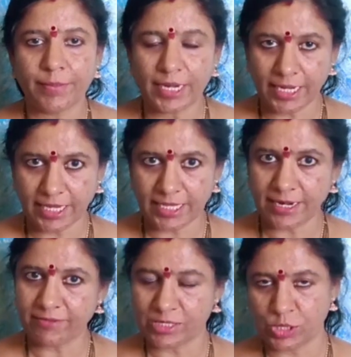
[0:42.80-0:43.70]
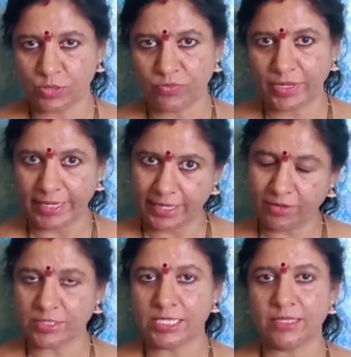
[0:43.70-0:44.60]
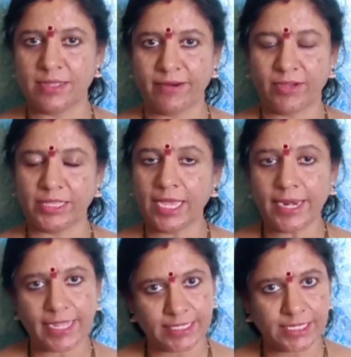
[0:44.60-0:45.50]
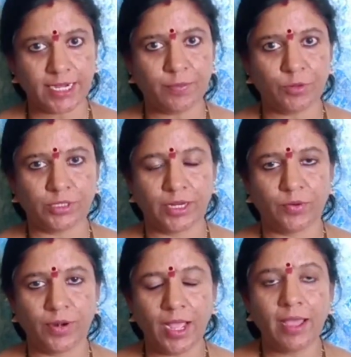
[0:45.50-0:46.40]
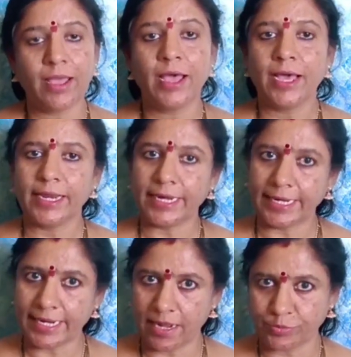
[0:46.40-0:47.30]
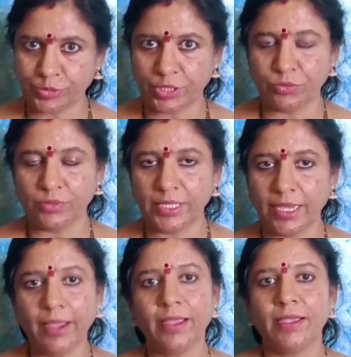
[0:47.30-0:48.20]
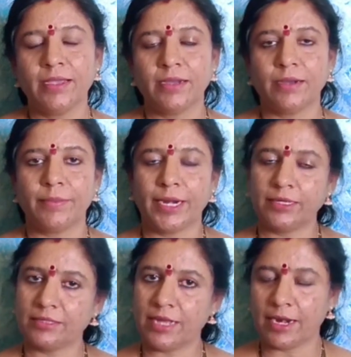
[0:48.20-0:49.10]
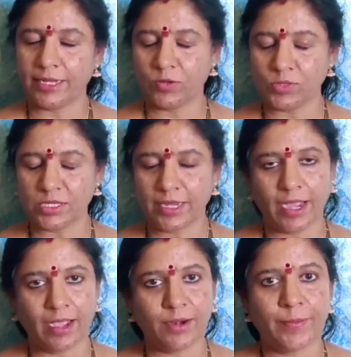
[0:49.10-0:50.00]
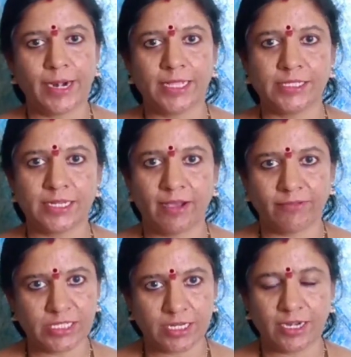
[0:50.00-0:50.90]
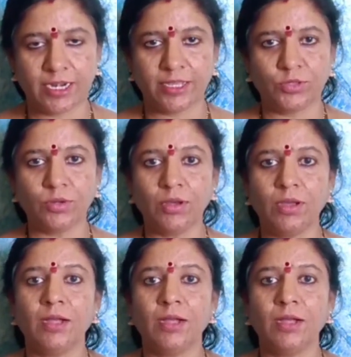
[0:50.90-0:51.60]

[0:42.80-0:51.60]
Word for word: మనకి ఏదైనా వస్తువు ఇంటికి వచ్చిన తర్వాత నచ్చకపోతే కూడా రిటర్న్ ఆప్షన్ ఉంది మనకు దానికోసం కంగారు పడాల్సిన అవసరం లేదు